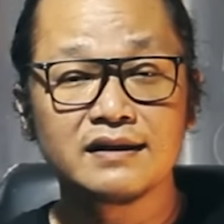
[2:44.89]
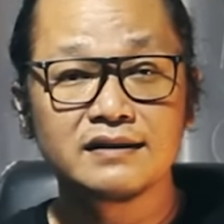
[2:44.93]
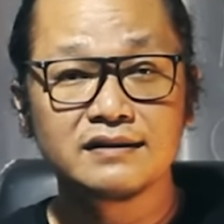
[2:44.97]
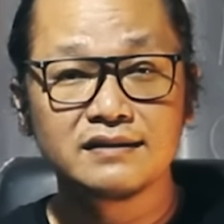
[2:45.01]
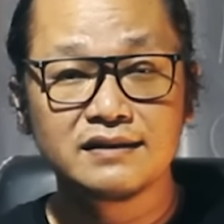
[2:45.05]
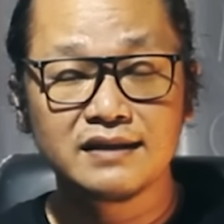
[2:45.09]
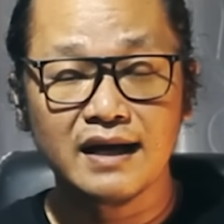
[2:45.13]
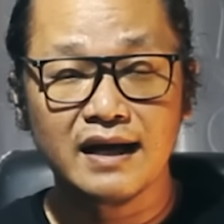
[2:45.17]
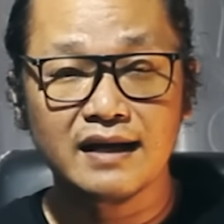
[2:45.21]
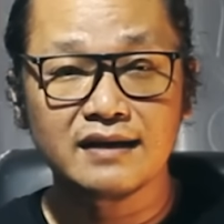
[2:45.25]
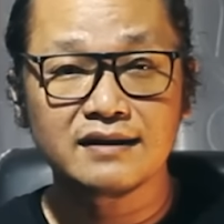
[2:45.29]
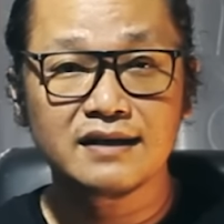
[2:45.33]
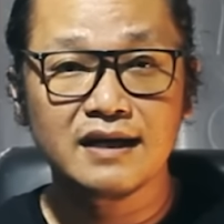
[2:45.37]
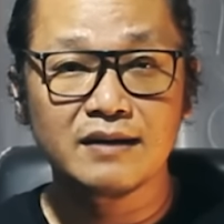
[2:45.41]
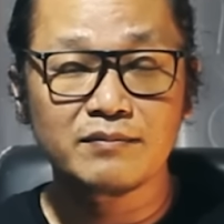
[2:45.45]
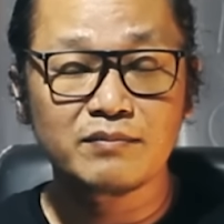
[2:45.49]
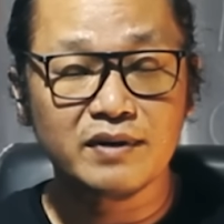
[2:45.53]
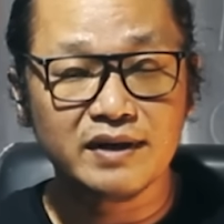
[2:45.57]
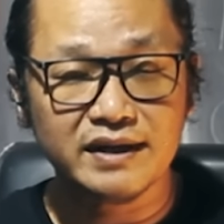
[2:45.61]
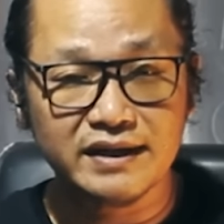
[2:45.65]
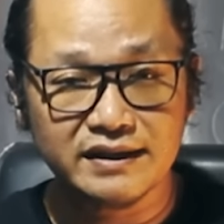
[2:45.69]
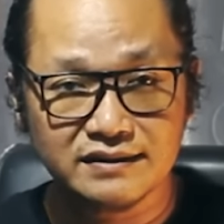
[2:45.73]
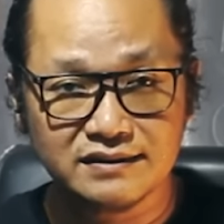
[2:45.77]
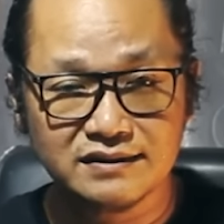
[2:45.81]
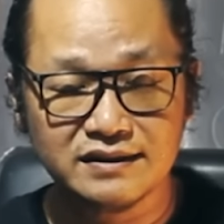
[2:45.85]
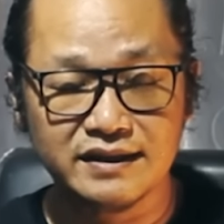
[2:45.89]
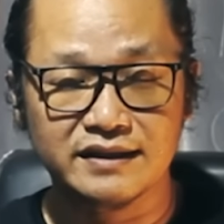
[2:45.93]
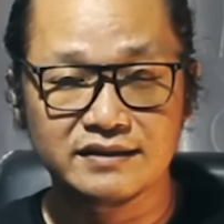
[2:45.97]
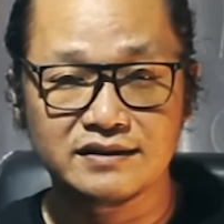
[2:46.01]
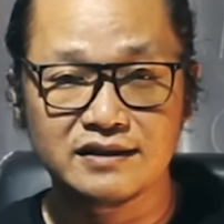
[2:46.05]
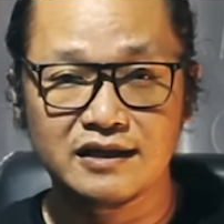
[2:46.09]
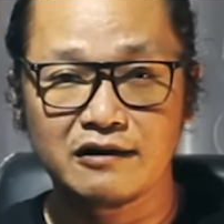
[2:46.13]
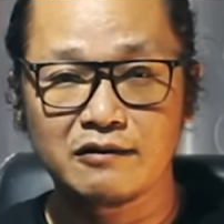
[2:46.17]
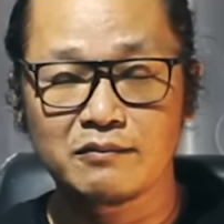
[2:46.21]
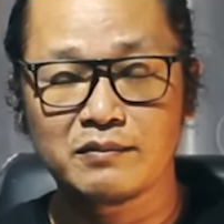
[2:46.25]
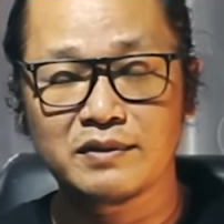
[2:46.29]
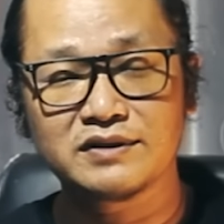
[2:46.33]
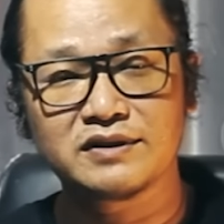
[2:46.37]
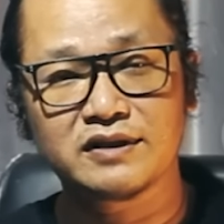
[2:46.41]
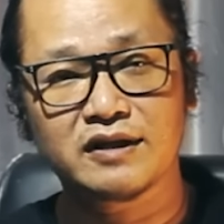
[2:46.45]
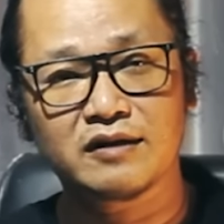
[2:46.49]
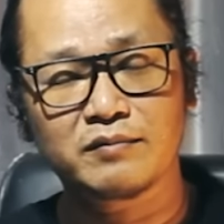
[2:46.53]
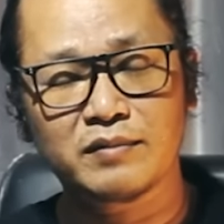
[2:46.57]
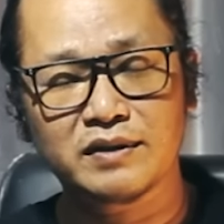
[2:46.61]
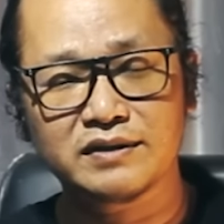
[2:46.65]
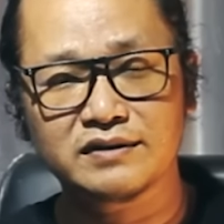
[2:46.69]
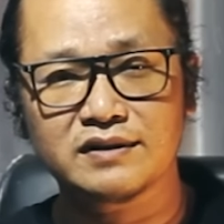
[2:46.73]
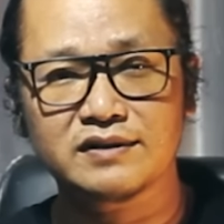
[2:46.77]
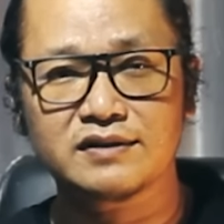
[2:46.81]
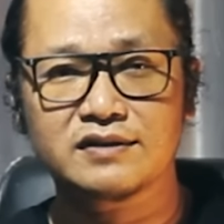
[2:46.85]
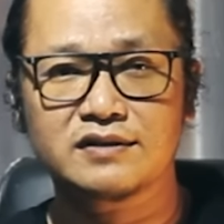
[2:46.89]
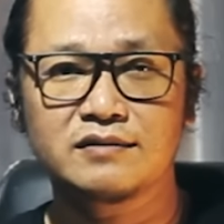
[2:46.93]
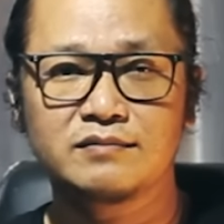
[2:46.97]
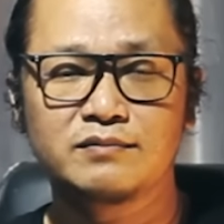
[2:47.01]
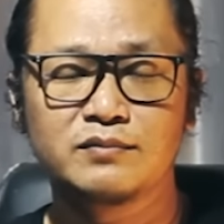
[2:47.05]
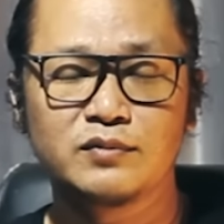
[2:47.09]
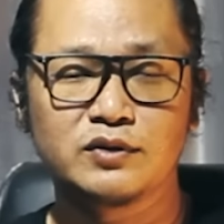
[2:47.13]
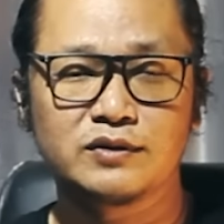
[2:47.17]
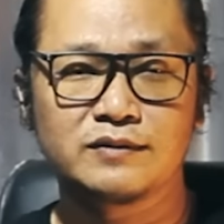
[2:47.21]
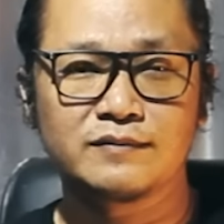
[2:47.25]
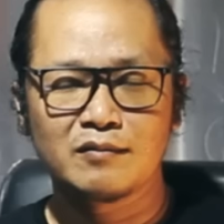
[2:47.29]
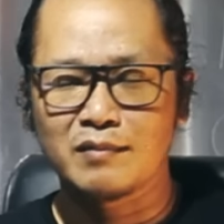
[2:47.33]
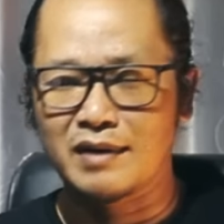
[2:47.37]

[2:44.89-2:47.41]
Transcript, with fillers: dianggap receh jawaban-jawaban tersebut.